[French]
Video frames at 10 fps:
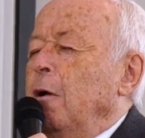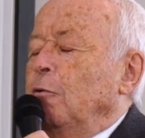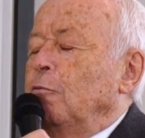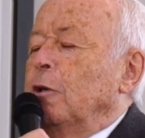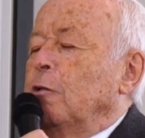
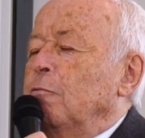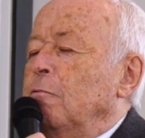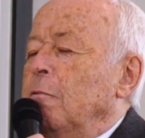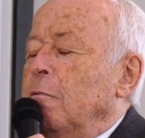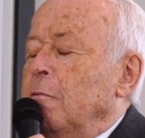tout à
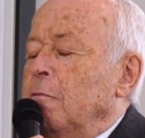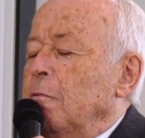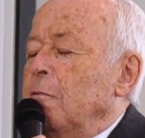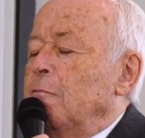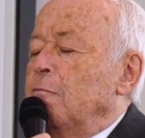coup
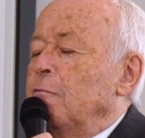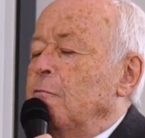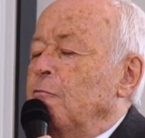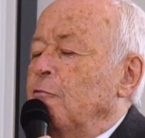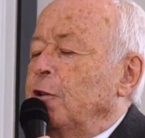euh,
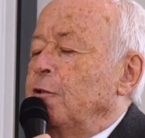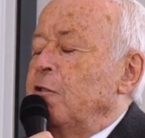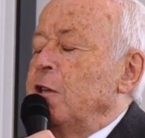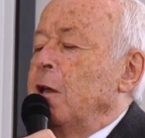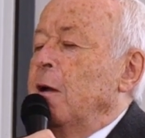une voie
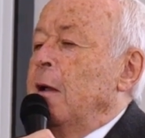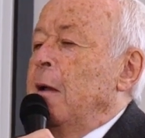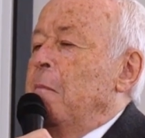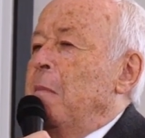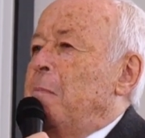divine,
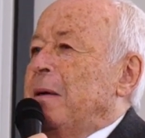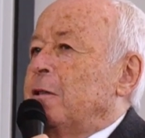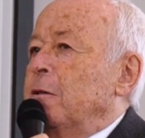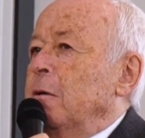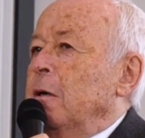mais
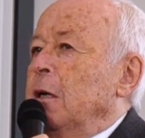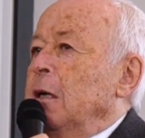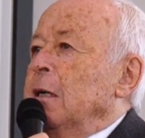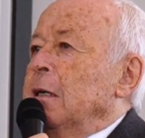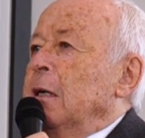parce que
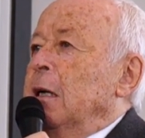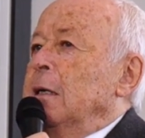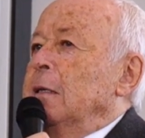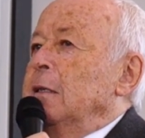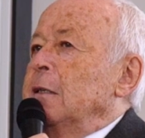
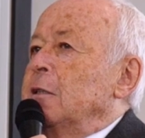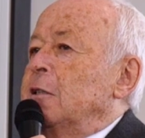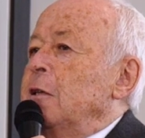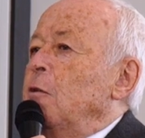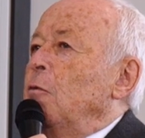
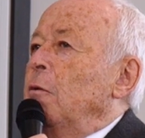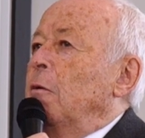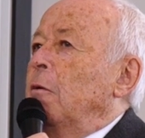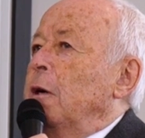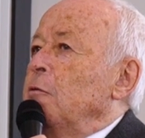si
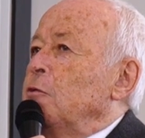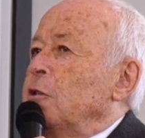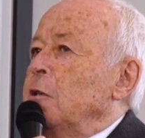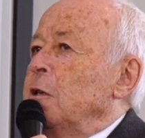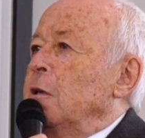l'on
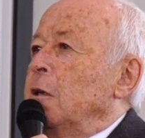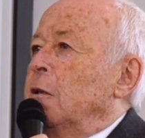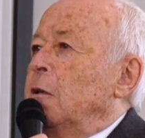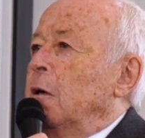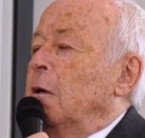réussit
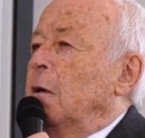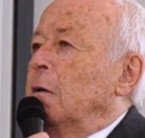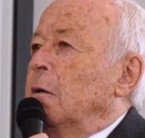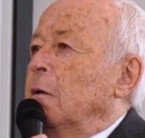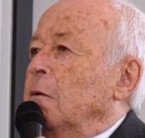
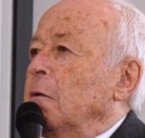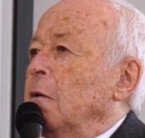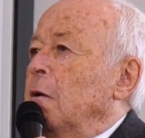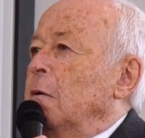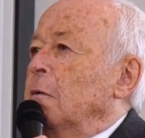dans
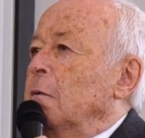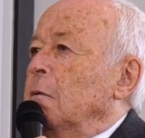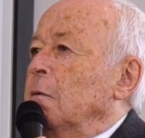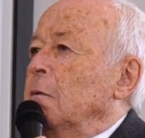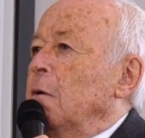
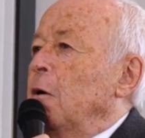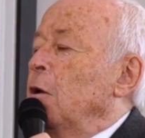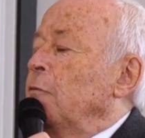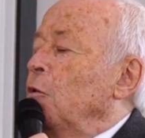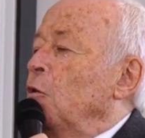euh,
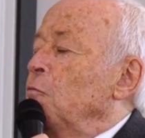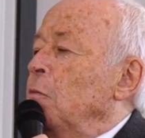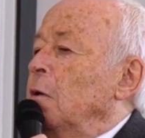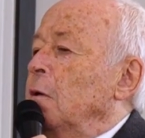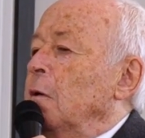un
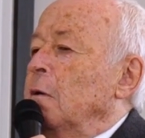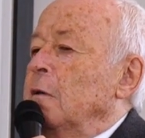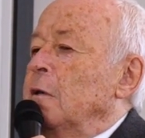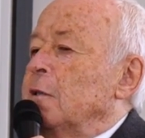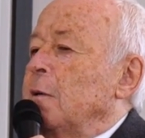environnement
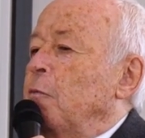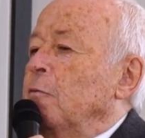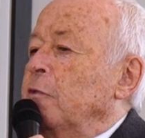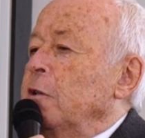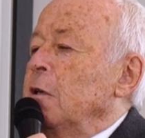qui
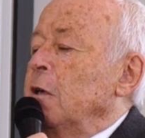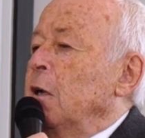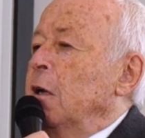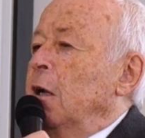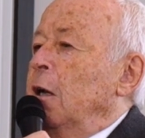s'appauvrit,
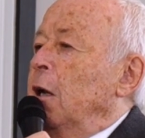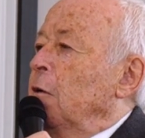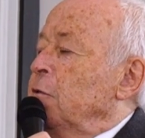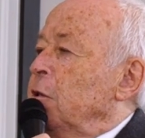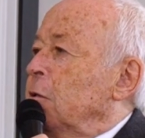la
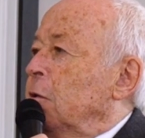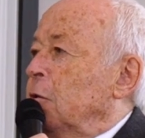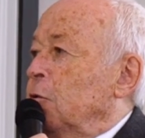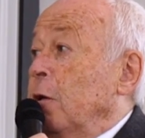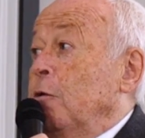réussite,
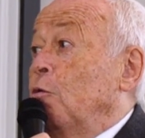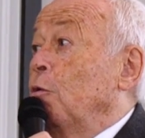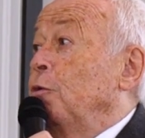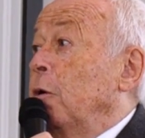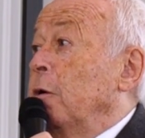elle sera de
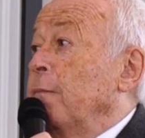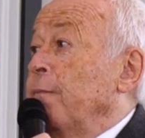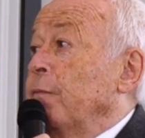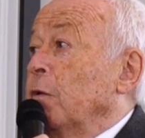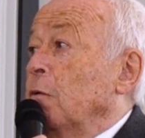courte durée.
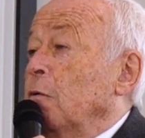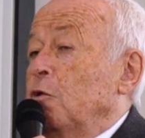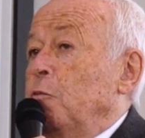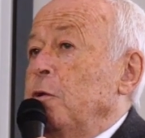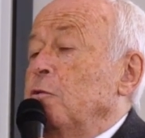
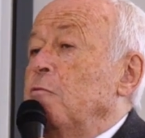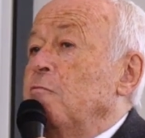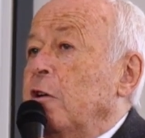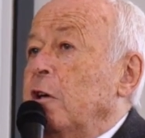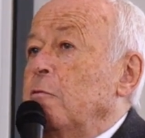Donc je pense
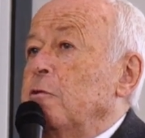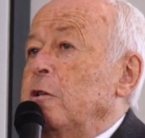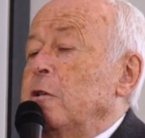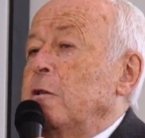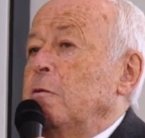qu'une vraie
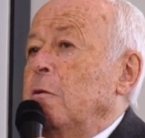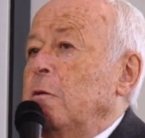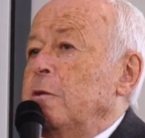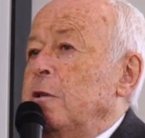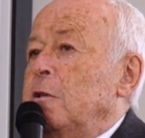réussite, c'est une
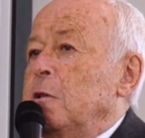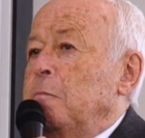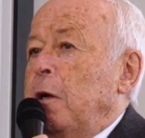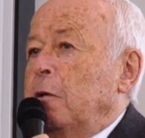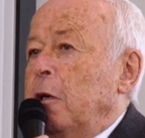réussite qui
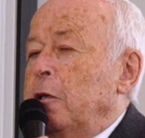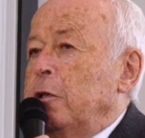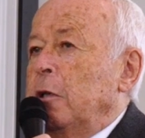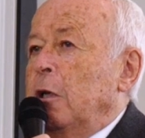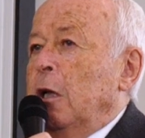se
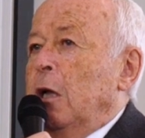partage.